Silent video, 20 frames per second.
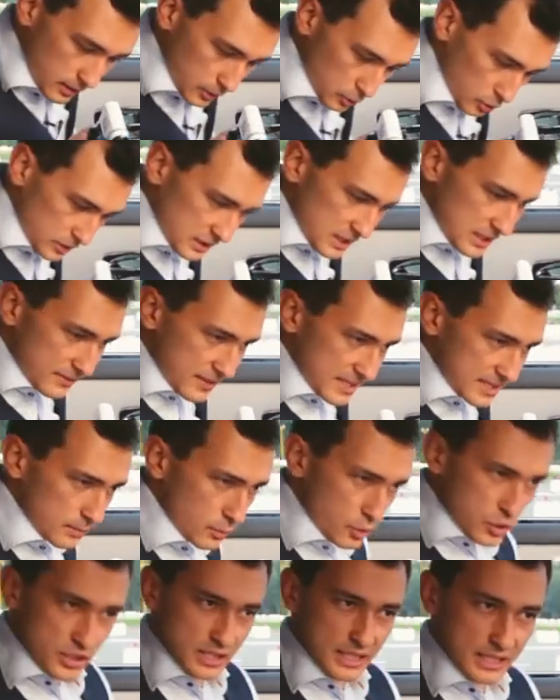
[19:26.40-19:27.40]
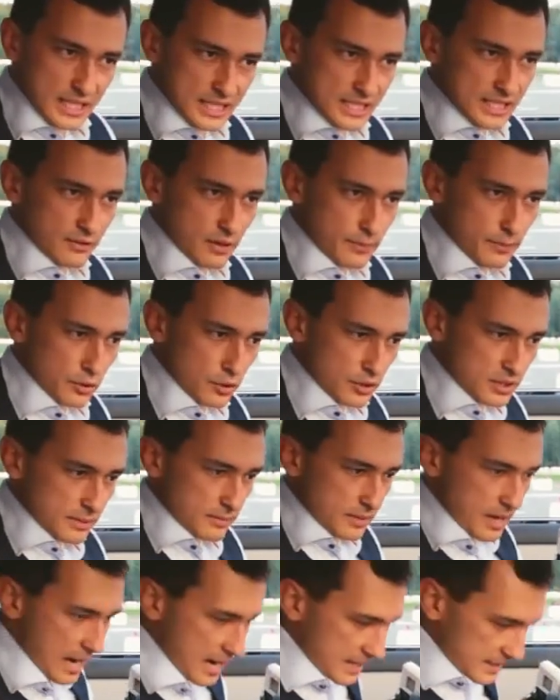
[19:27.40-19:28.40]
кто-то из вас может задаться
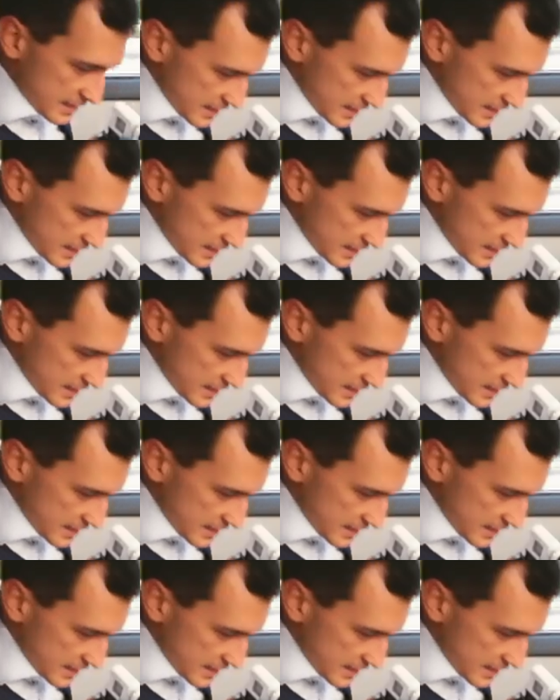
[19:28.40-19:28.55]
вопросом, а